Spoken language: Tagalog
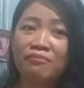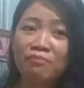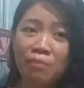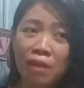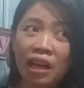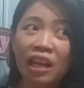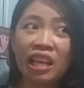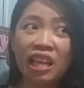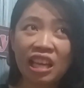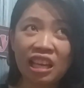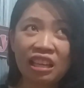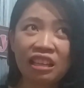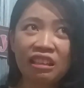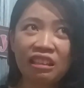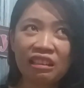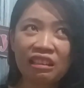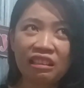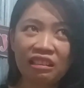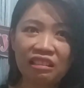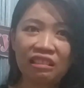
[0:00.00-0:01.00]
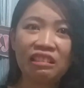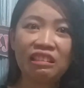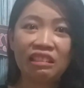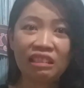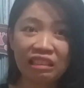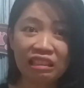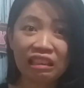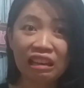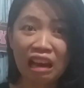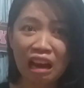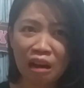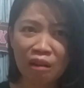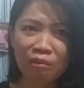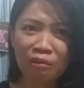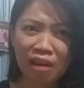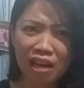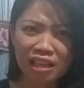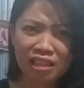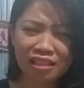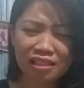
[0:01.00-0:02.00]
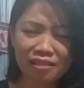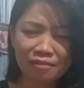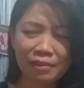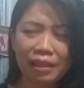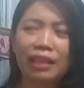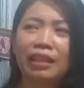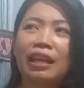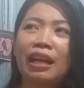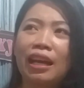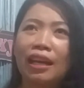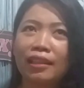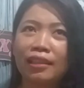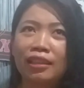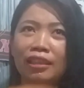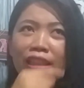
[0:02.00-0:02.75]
pakig hilawas my god